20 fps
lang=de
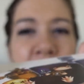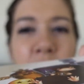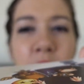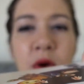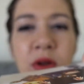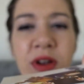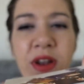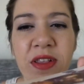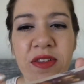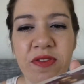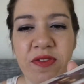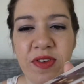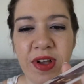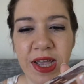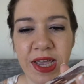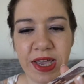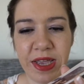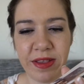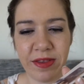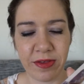Auch das
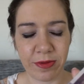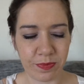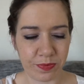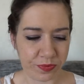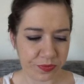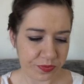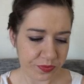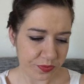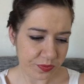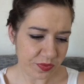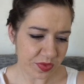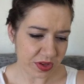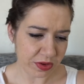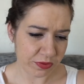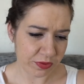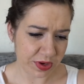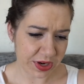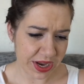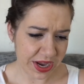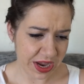Weiß.
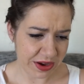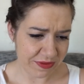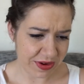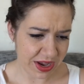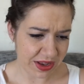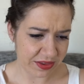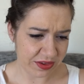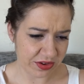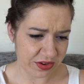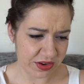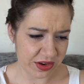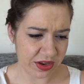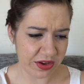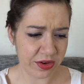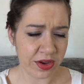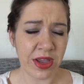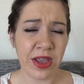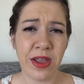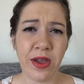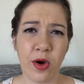Von daher weiß ich
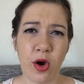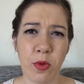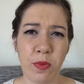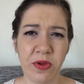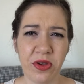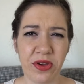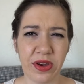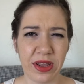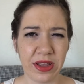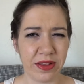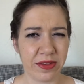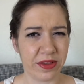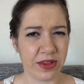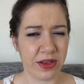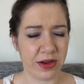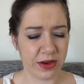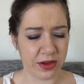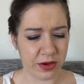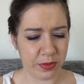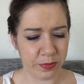nicht, ob ich das
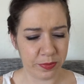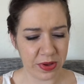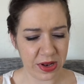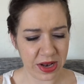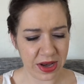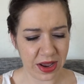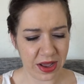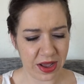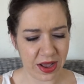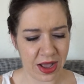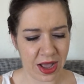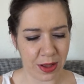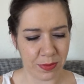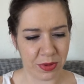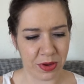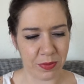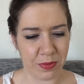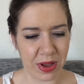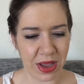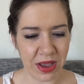in einen
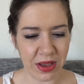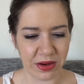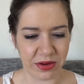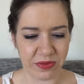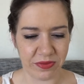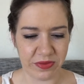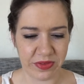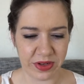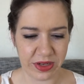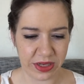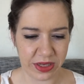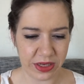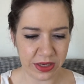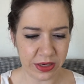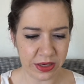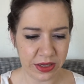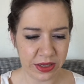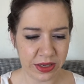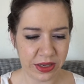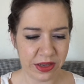Bilderrahmen machen
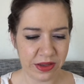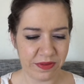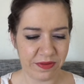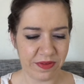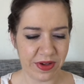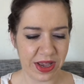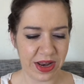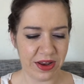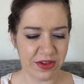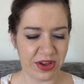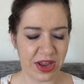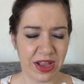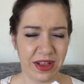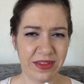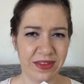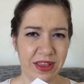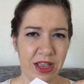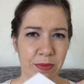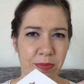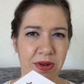will, weil ich
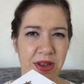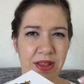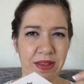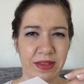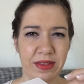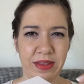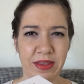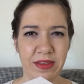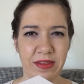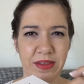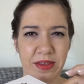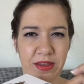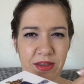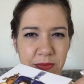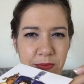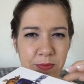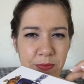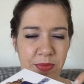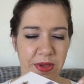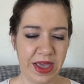Angst habe, dass
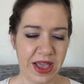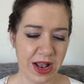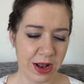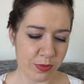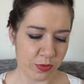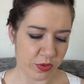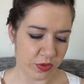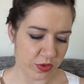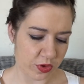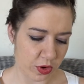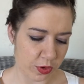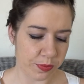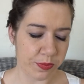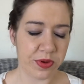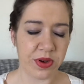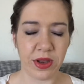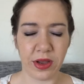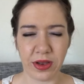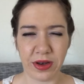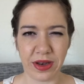diese
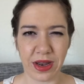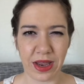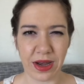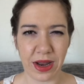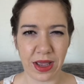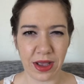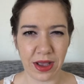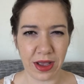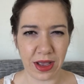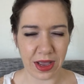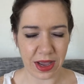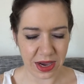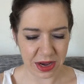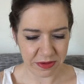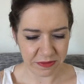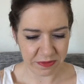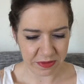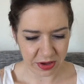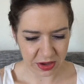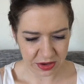Perlmutt-Optik danach
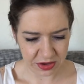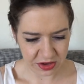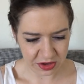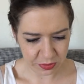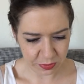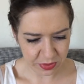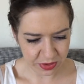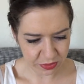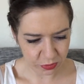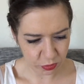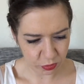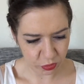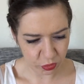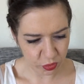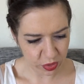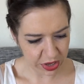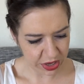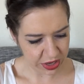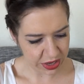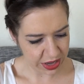einfach nicht mehr so
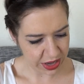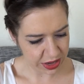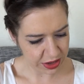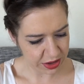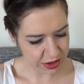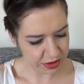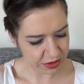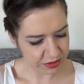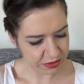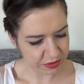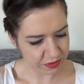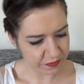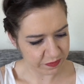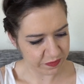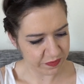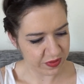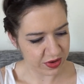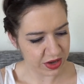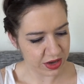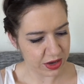zu erkennen
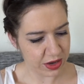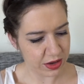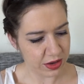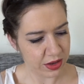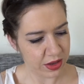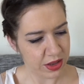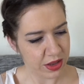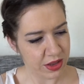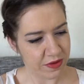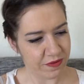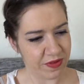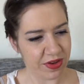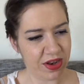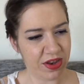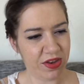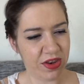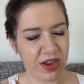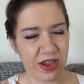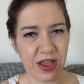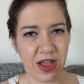ist, wie wenn
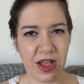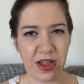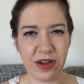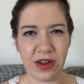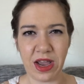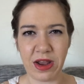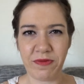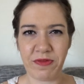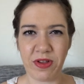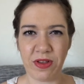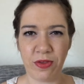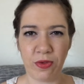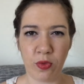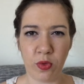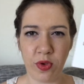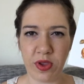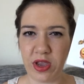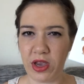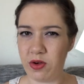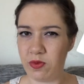ich die Karte einfach
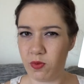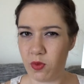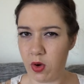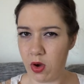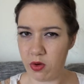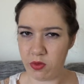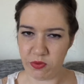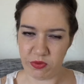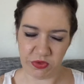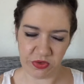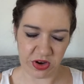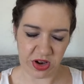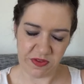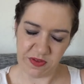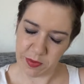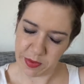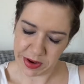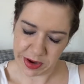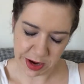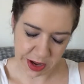so irgendwo aufstelle,
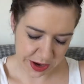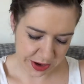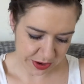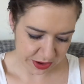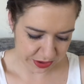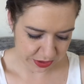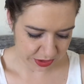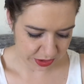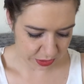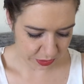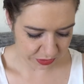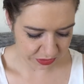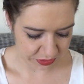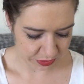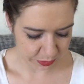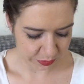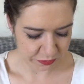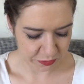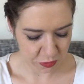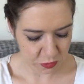wie meine anderen
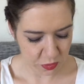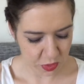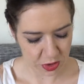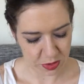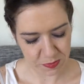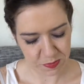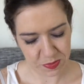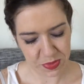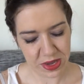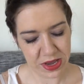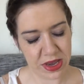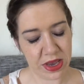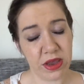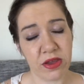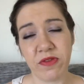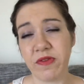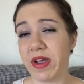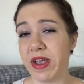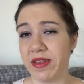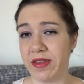draußen im Flur.
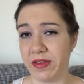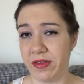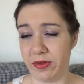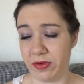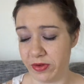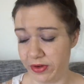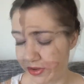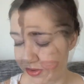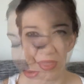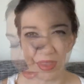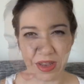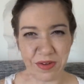Ich weiß es noch nicht.